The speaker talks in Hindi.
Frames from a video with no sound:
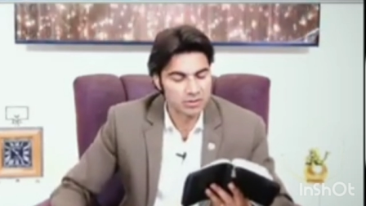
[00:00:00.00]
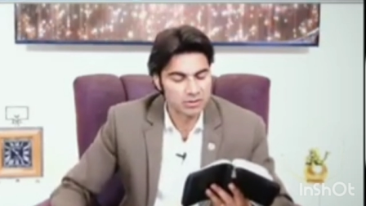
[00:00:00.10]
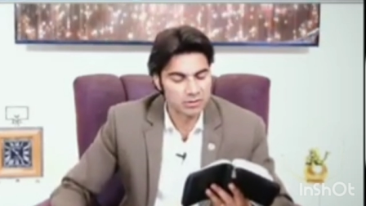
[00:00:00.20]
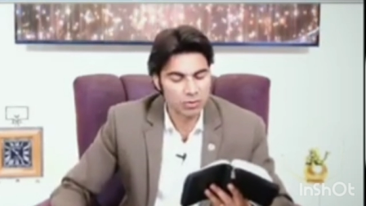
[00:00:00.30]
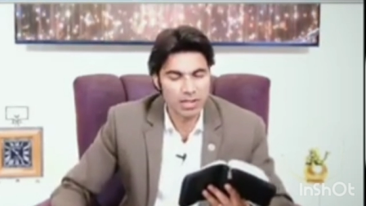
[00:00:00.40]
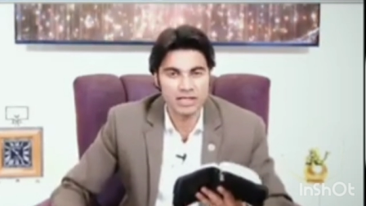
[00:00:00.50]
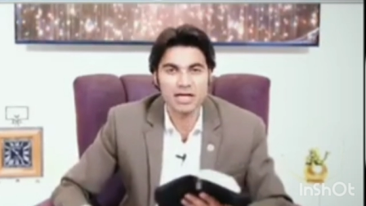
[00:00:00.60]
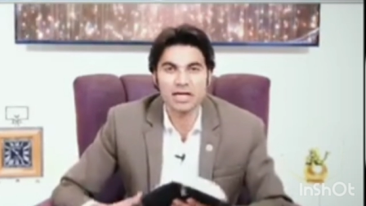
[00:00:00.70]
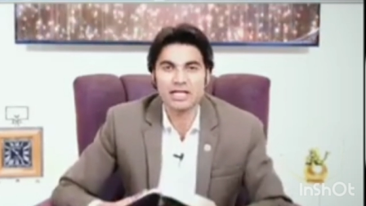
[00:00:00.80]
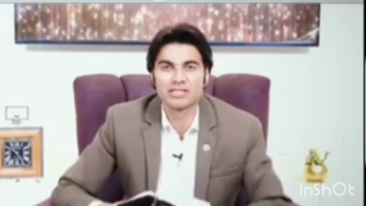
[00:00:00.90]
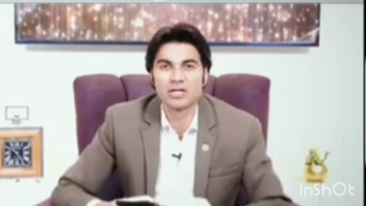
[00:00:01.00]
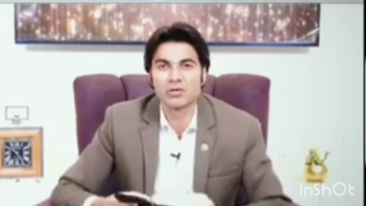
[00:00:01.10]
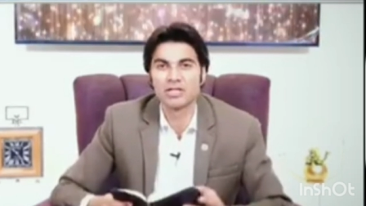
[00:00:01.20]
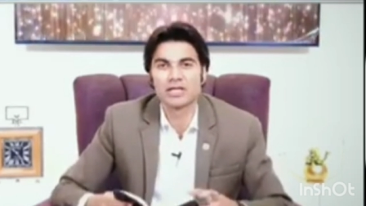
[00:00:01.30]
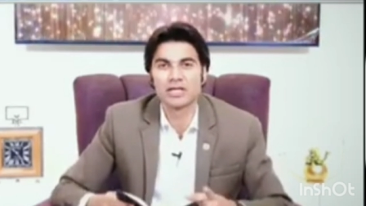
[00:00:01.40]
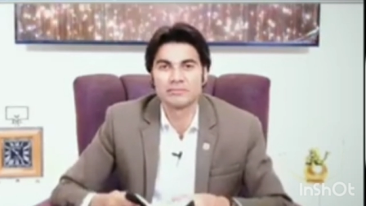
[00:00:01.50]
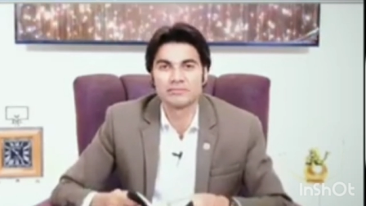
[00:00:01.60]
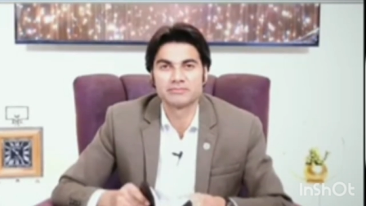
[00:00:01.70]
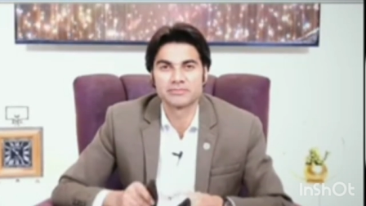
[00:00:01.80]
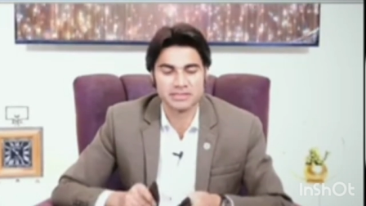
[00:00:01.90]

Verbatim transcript: क्योंकि स्वर का राज्य उन्हीं का है